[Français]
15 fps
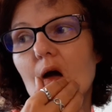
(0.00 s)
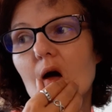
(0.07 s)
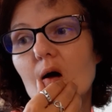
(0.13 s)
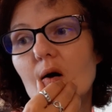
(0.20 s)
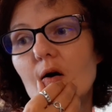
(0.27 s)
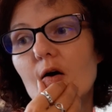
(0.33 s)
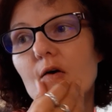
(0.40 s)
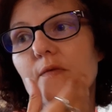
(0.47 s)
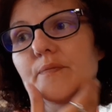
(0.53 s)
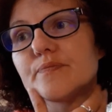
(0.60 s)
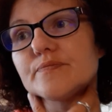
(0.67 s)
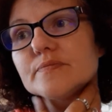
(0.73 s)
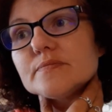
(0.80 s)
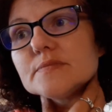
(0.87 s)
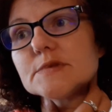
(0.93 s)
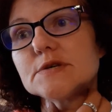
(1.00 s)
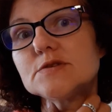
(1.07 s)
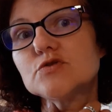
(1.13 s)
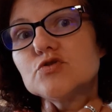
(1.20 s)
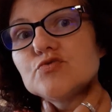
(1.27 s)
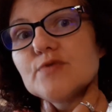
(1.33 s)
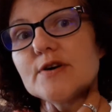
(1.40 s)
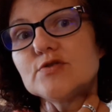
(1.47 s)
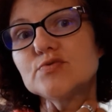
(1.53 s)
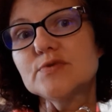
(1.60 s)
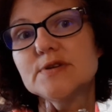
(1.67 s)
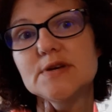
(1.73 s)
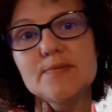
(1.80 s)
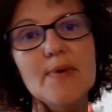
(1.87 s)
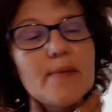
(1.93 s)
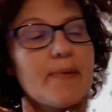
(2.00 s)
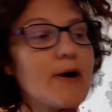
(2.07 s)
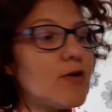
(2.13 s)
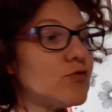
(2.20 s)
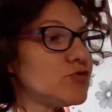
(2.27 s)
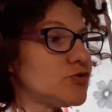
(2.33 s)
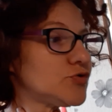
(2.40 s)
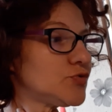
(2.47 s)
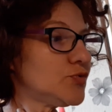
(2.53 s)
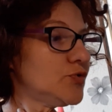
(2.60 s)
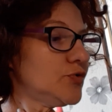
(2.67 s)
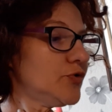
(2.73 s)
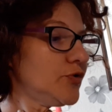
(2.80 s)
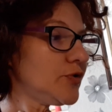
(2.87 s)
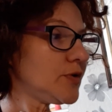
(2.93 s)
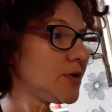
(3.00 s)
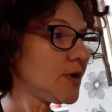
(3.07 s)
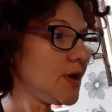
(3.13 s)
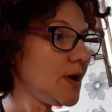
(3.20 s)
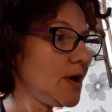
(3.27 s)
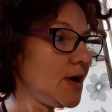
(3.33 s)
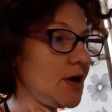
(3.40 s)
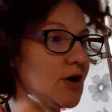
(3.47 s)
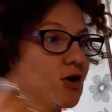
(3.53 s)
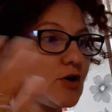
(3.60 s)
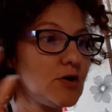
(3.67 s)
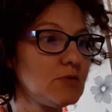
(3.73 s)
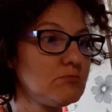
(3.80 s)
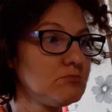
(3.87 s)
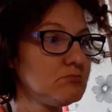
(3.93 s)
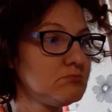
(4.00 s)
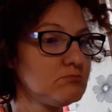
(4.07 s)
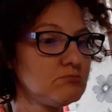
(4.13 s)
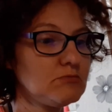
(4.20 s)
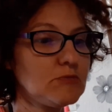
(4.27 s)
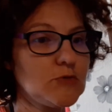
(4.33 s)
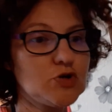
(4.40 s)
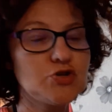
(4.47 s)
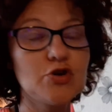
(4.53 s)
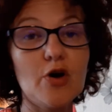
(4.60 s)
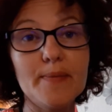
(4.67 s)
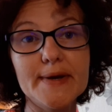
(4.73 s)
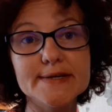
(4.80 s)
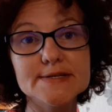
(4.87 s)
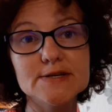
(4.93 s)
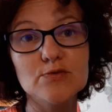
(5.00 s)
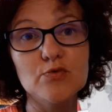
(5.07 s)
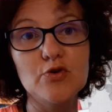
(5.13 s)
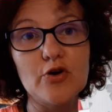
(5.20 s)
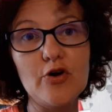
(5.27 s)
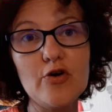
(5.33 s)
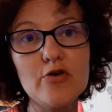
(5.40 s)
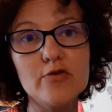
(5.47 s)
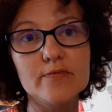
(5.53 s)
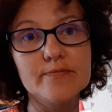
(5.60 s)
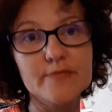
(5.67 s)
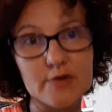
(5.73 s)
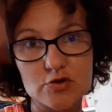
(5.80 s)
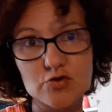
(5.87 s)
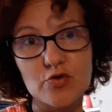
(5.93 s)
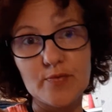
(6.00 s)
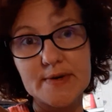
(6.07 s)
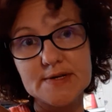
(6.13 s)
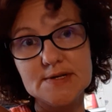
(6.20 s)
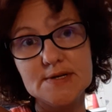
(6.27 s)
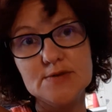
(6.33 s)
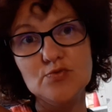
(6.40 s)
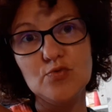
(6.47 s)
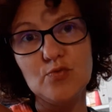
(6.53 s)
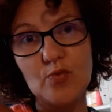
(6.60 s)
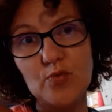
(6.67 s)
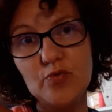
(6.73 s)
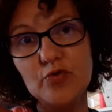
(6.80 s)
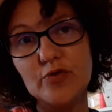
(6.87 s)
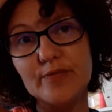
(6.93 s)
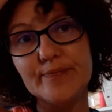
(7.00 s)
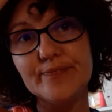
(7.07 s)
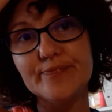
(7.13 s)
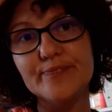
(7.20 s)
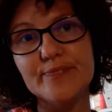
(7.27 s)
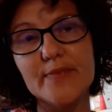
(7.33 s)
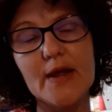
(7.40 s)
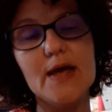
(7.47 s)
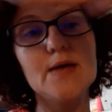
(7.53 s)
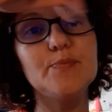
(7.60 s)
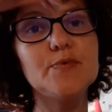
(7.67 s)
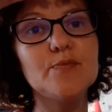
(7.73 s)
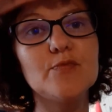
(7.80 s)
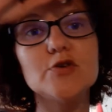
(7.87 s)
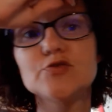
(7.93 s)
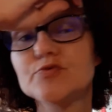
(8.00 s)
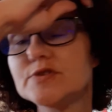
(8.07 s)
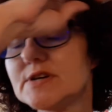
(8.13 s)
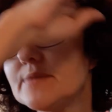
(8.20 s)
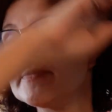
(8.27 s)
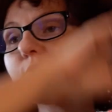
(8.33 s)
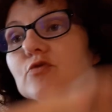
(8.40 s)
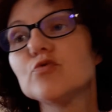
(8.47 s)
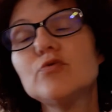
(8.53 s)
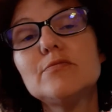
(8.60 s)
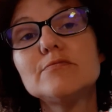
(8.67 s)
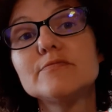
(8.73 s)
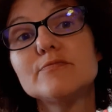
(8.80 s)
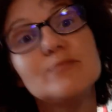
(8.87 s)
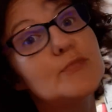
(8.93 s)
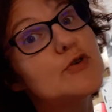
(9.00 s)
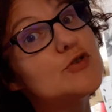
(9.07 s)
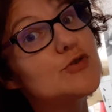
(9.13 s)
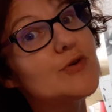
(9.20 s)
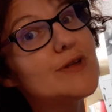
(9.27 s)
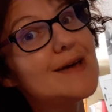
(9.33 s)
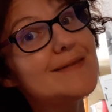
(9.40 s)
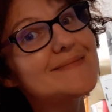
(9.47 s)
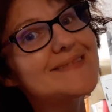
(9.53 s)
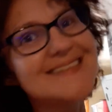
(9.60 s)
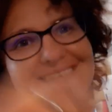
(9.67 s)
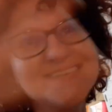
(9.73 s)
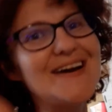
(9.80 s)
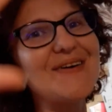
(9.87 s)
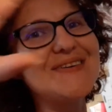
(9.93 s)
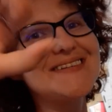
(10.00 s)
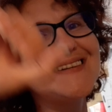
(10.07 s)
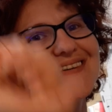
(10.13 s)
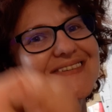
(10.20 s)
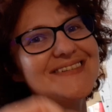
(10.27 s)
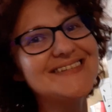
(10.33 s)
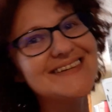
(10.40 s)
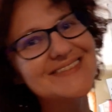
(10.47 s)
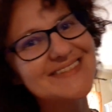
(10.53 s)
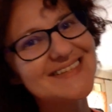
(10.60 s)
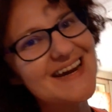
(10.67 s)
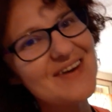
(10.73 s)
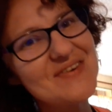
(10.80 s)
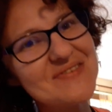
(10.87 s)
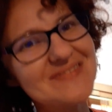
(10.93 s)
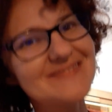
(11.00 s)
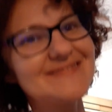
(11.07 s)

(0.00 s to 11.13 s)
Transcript: Qu'est-ce que je voulais ajouter bah, Pas grand-chose. Je te remercie encore. Je remercie tout le monde. Et puis moi, je vous dis à bientôt. Bonne journée. Ciao, ciao, ciao, ciao.